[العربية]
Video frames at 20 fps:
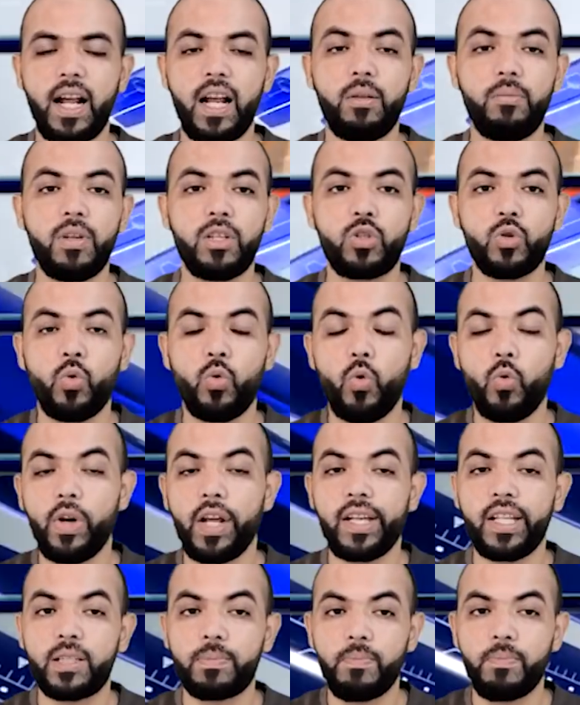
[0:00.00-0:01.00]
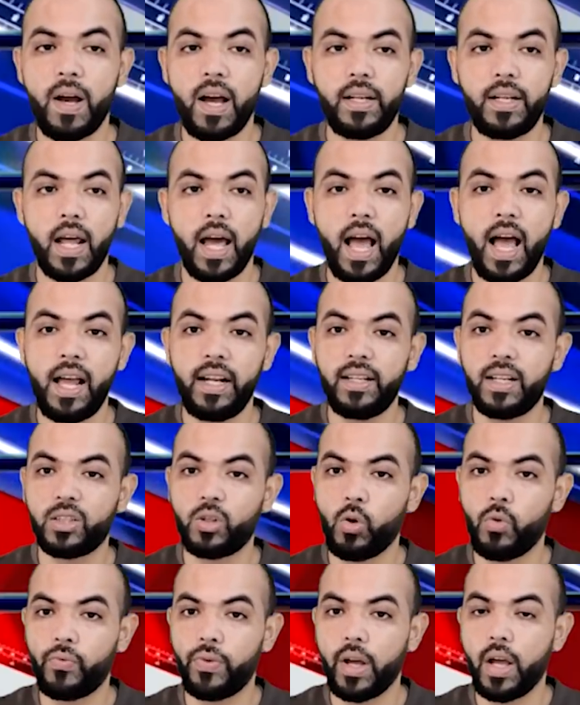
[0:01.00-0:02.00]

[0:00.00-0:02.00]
عن مسؤولون إسبان أن ضعف